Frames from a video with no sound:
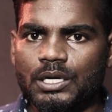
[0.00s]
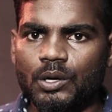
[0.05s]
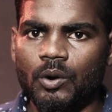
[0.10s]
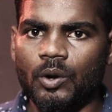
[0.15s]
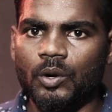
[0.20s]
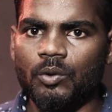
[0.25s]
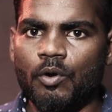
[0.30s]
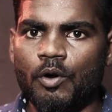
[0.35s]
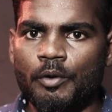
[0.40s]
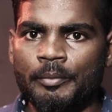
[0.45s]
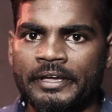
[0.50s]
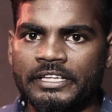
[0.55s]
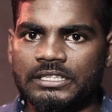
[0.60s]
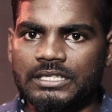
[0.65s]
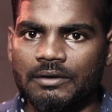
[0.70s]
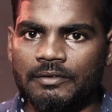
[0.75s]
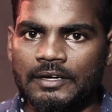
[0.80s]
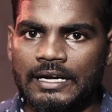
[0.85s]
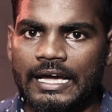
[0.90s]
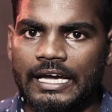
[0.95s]
எதிர்கொள்வோமே
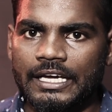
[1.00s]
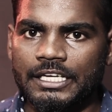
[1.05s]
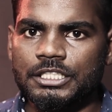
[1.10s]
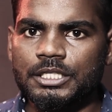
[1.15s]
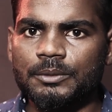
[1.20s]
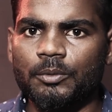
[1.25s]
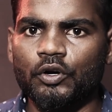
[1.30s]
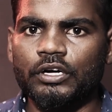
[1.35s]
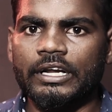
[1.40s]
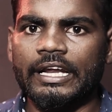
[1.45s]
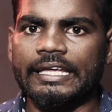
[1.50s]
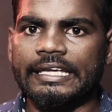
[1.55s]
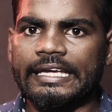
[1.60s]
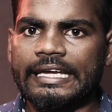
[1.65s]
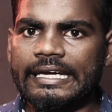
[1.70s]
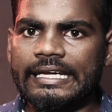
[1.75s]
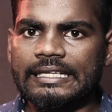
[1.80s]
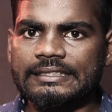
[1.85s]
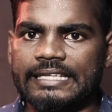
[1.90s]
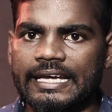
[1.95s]
தவிர இதுபோன்ற
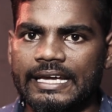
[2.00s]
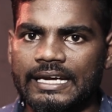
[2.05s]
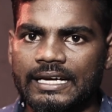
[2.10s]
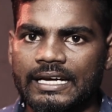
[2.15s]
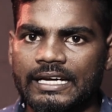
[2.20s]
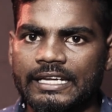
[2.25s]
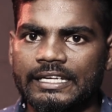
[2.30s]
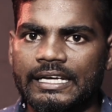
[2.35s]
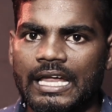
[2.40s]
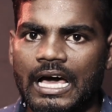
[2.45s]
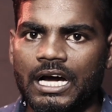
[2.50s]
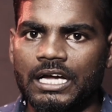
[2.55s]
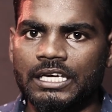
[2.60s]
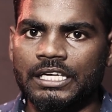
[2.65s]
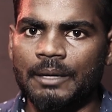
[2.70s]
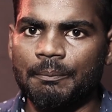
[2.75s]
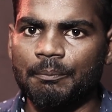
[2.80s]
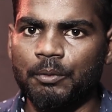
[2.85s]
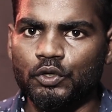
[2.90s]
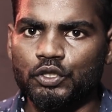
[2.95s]
ஈன செயல்களில்
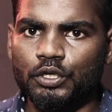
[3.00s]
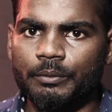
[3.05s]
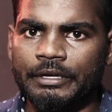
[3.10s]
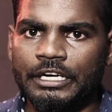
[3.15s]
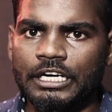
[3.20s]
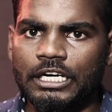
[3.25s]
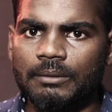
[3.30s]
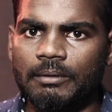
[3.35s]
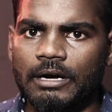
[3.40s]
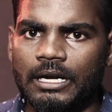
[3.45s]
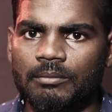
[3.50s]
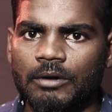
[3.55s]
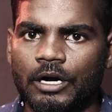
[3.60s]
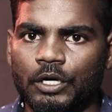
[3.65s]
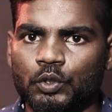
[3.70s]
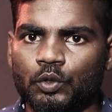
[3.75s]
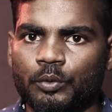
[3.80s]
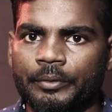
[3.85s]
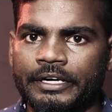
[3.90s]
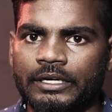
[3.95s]
நாங்கள் எப்போதும் ஈடுபட
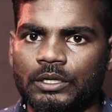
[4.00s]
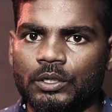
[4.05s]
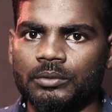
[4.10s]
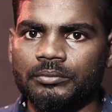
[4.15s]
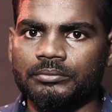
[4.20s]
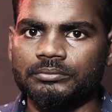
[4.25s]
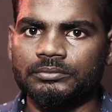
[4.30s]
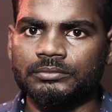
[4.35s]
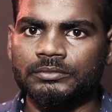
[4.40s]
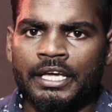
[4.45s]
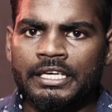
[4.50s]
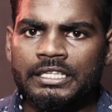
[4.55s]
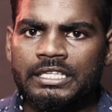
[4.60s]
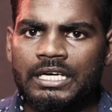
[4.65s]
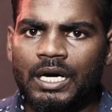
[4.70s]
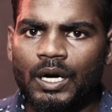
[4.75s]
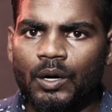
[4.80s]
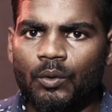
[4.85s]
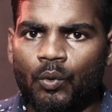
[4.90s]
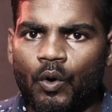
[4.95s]
மாட்டோம் என்றும்
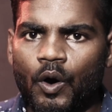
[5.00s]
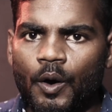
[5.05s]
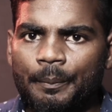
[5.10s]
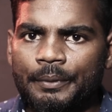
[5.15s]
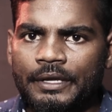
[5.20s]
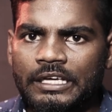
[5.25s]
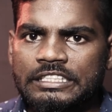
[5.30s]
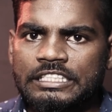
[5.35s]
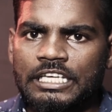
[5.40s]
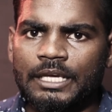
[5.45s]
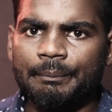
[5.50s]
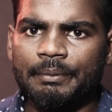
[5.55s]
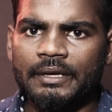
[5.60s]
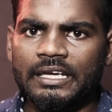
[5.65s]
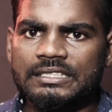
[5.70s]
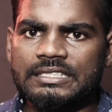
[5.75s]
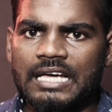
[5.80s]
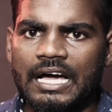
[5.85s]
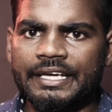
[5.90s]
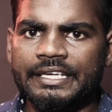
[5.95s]
இது ஓபிஎஸ்
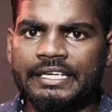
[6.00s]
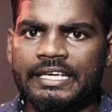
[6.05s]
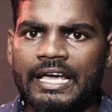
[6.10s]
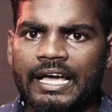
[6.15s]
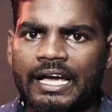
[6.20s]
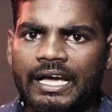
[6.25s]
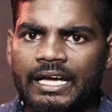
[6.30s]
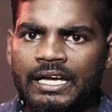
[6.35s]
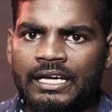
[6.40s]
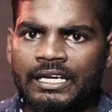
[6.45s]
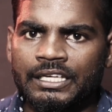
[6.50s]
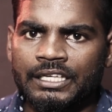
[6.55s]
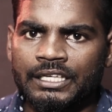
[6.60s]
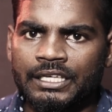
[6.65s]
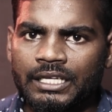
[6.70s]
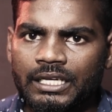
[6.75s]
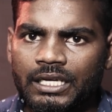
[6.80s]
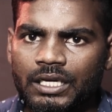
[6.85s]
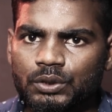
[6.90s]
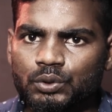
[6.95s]
இபிஎஸ் ஆகிய
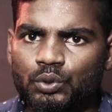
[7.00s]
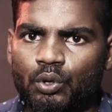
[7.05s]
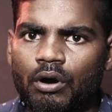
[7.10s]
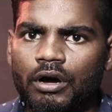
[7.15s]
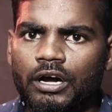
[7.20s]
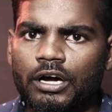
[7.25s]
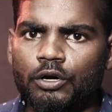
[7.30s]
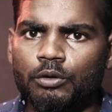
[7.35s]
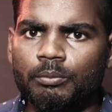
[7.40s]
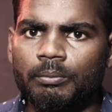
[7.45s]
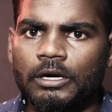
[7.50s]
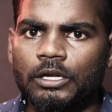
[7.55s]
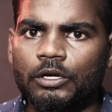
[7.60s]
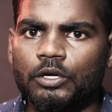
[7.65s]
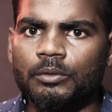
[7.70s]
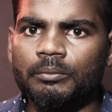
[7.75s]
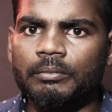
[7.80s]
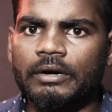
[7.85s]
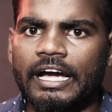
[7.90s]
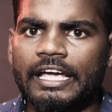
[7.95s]
இரு துரோக
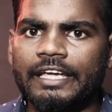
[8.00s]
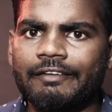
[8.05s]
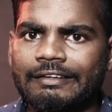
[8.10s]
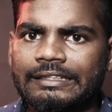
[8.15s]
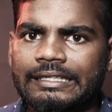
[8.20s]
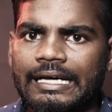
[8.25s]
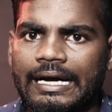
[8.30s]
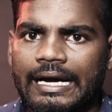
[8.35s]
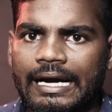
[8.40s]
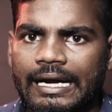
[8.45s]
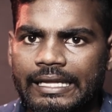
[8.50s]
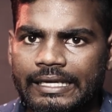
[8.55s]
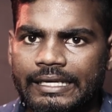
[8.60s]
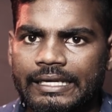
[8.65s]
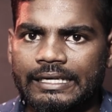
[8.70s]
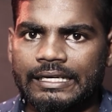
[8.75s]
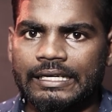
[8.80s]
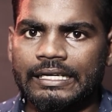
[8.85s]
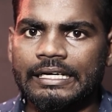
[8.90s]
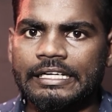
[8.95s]
கும்பலுக்கும் கைவந்த கலை
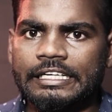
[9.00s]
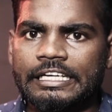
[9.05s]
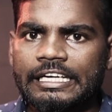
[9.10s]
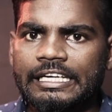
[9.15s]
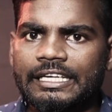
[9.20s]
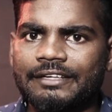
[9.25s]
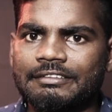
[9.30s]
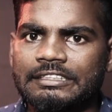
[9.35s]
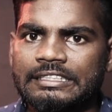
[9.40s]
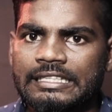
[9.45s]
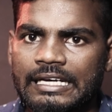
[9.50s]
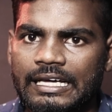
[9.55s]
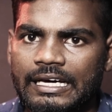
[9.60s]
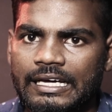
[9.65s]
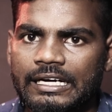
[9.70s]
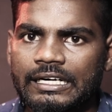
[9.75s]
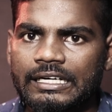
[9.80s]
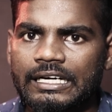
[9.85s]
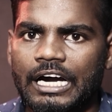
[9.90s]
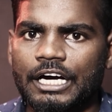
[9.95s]
என்று டிடிவி
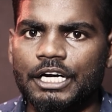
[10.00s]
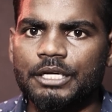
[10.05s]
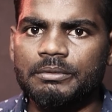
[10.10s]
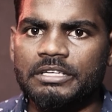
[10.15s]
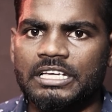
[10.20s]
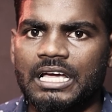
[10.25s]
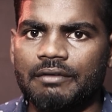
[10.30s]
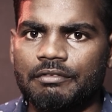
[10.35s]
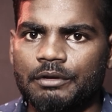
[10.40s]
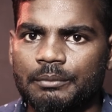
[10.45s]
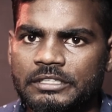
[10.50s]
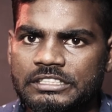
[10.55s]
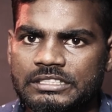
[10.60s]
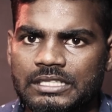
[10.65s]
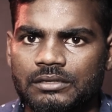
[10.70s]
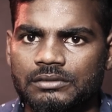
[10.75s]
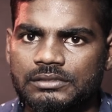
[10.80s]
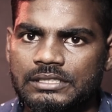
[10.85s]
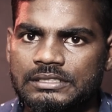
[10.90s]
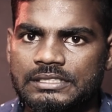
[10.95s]
தினகரன் கடுமையாக
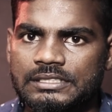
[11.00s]
விமர்சனம்